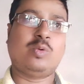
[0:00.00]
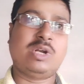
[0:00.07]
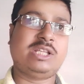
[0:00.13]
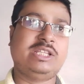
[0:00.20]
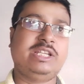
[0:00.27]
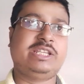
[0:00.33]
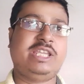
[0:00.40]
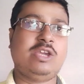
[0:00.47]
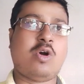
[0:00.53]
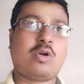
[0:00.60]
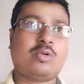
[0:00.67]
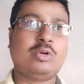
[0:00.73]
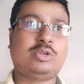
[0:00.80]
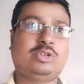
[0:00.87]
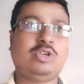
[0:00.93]
ওনাদেরকে
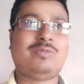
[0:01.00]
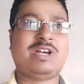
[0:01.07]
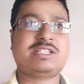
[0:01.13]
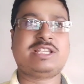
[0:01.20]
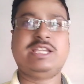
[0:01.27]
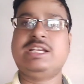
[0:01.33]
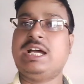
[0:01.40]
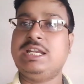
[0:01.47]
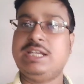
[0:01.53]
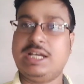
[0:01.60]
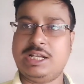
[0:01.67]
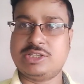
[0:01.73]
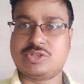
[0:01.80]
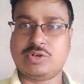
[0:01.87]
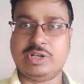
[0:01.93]
অকথ্য ভাষায়
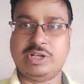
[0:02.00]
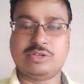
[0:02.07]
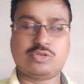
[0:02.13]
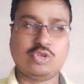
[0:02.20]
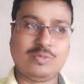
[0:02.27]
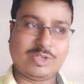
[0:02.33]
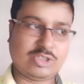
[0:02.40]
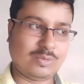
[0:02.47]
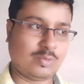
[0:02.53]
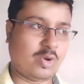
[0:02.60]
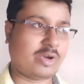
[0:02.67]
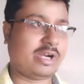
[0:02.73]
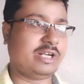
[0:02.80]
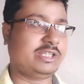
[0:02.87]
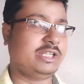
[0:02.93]
গালিগালাজ করেন শুধুমাত্র
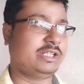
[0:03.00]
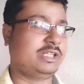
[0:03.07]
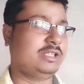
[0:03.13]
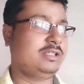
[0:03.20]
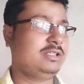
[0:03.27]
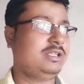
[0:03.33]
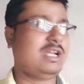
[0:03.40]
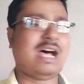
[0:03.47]
ব্লগারদেরকে